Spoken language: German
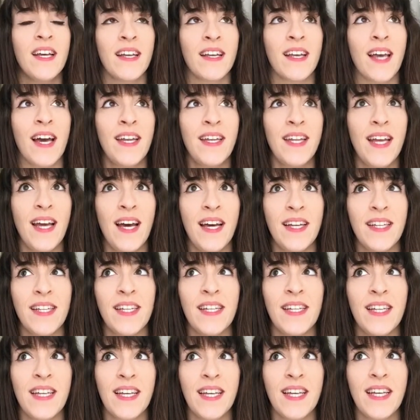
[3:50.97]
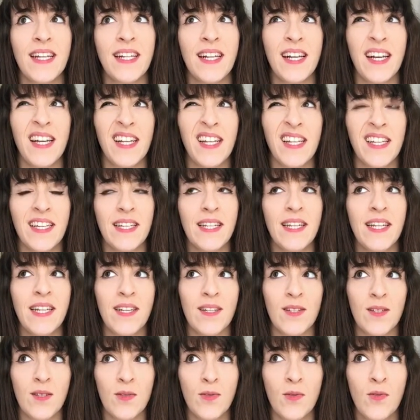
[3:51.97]
Kanda hat in der Regel eigentlich nicht
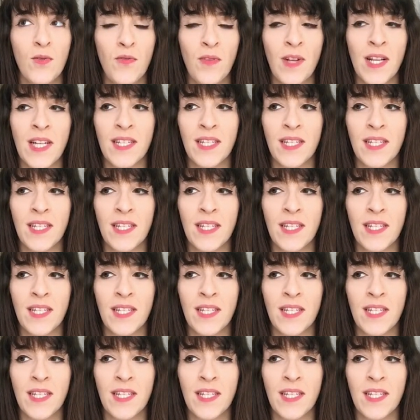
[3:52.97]
so viel